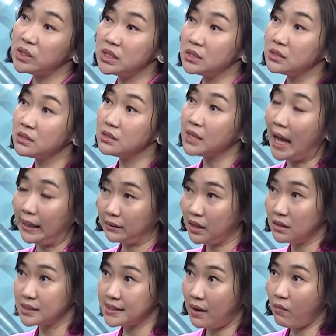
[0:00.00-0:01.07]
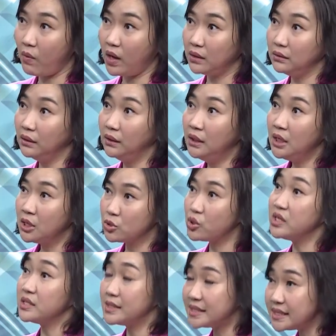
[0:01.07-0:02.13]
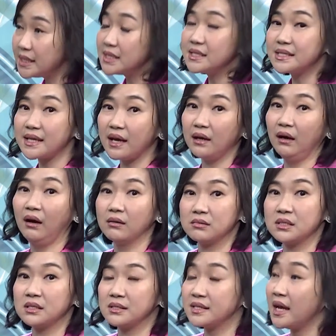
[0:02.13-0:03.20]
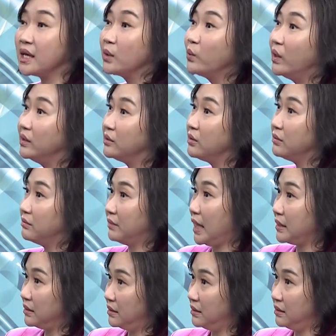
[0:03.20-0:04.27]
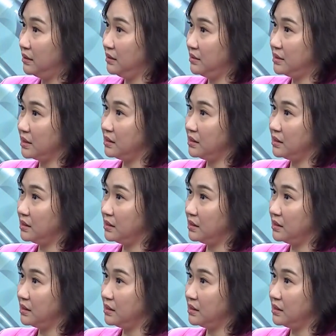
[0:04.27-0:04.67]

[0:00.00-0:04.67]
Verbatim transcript: 就已经喊到三万了，所以现在哈，这个蔡英文。他的